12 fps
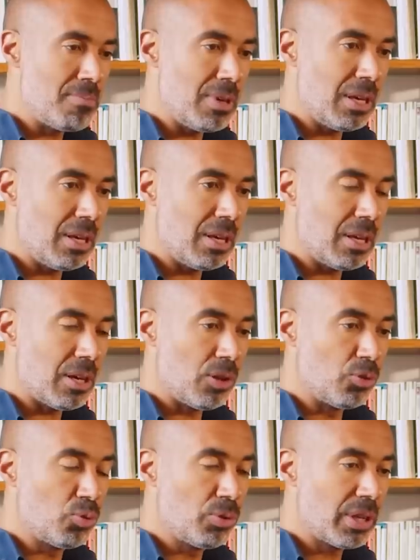Mais
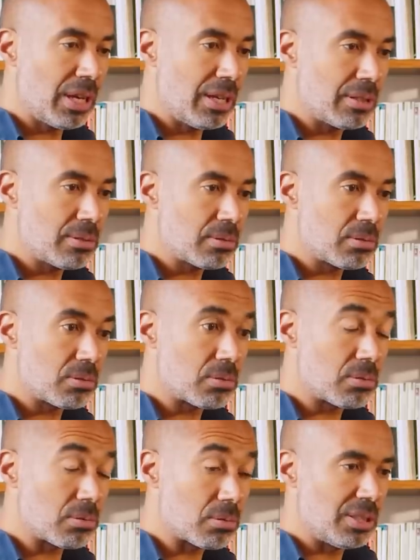en tout cas,
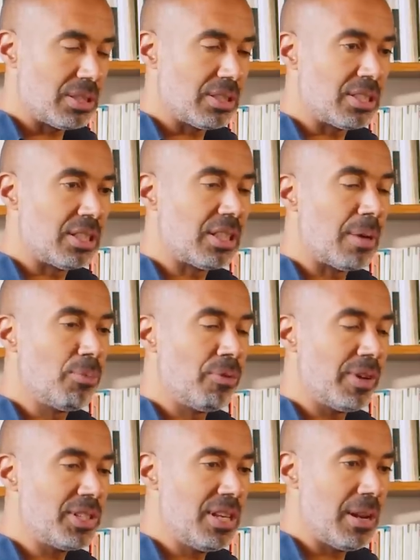euh, c'est un peu
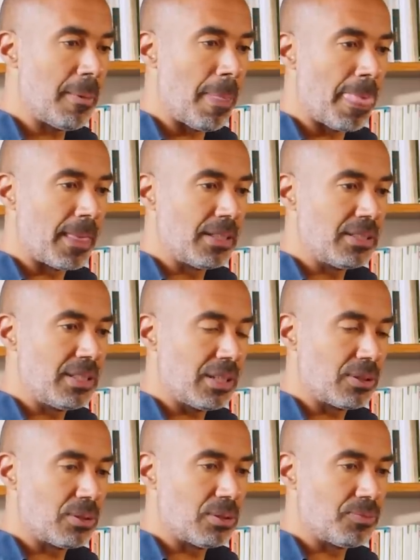facile.
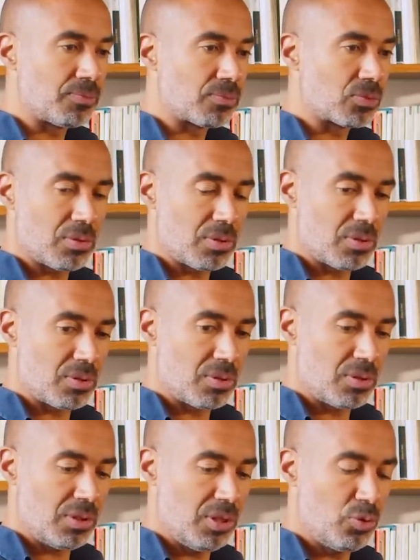C'est-à-dire que
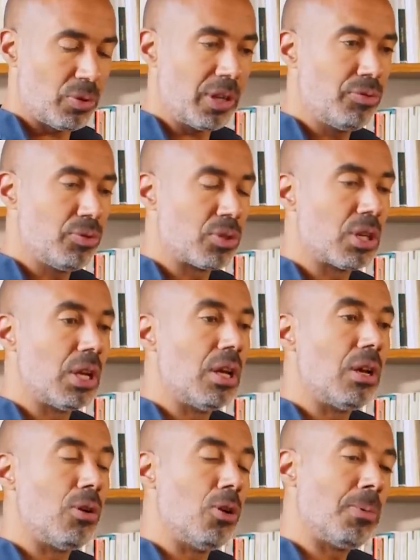si tu réfutes
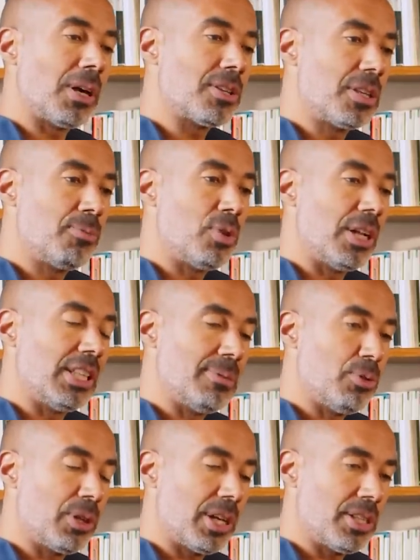le principe de la
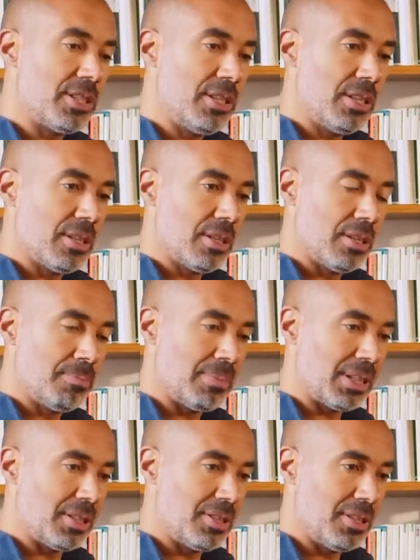démocratie
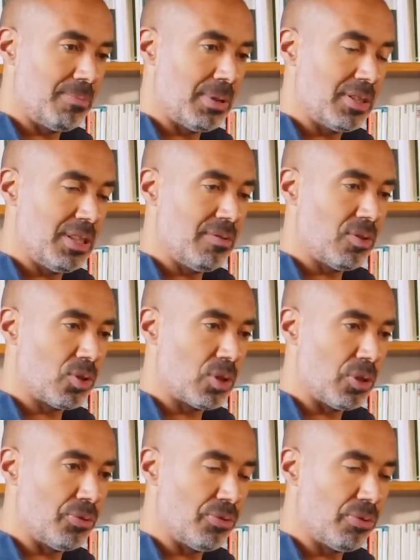participative,
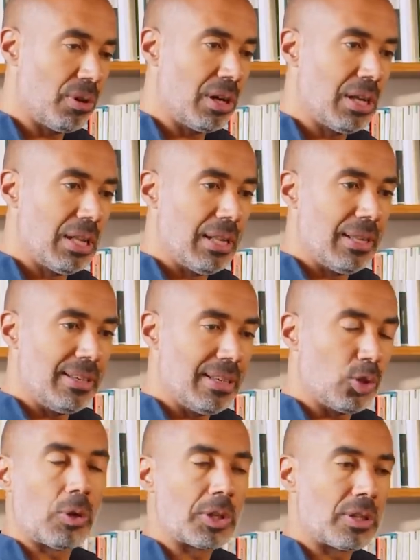encore une fois, il y
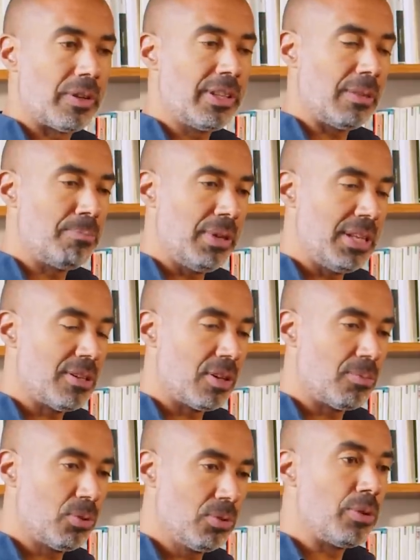a 324 pays dans
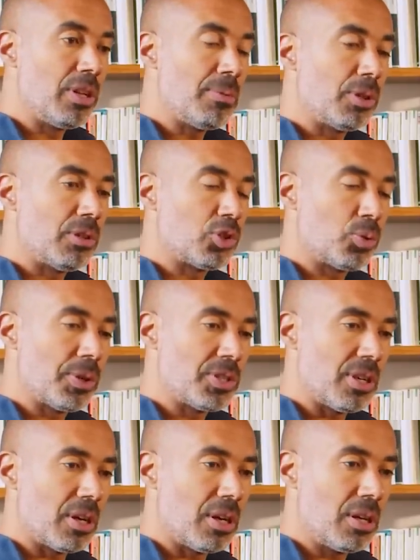le monde, tu es libre d'en
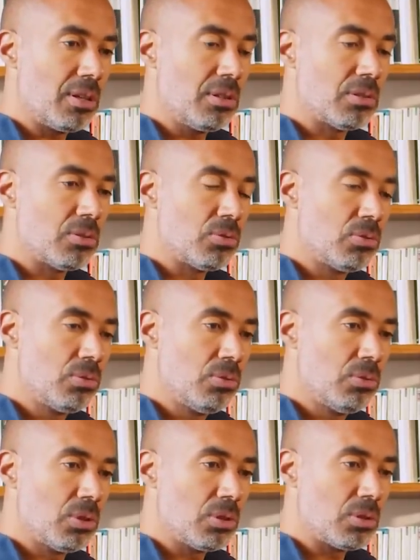choisir un
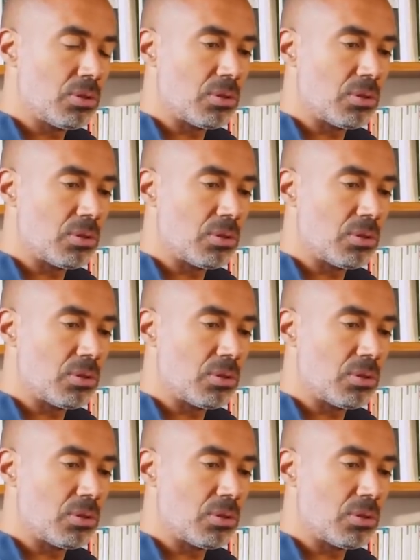ou